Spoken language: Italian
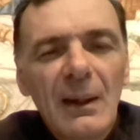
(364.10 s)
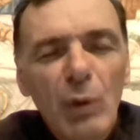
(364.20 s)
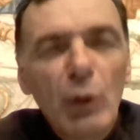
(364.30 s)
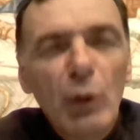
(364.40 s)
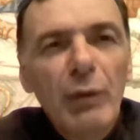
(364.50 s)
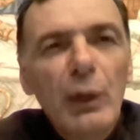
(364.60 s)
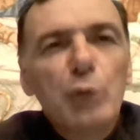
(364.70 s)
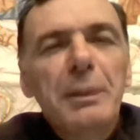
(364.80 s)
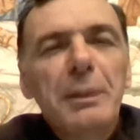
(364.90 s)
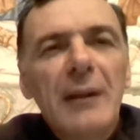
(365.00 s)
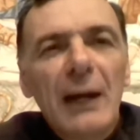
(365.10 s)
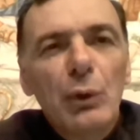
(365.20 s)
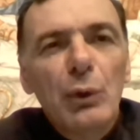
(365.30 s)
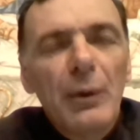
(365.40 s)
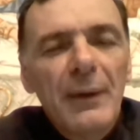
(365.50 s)
quando viene
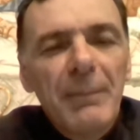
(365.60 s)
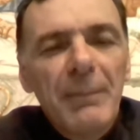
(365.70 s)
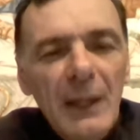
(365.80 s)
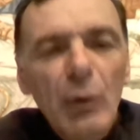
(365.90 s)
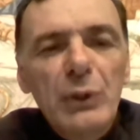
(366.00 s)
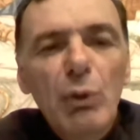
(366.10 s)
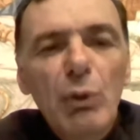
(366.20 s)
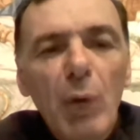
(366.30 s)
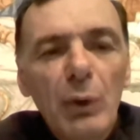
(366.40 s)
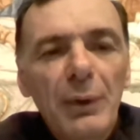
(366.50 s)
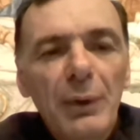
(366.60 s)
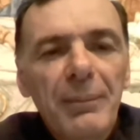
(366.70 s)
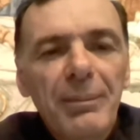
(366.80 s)
ospitato in questo modo.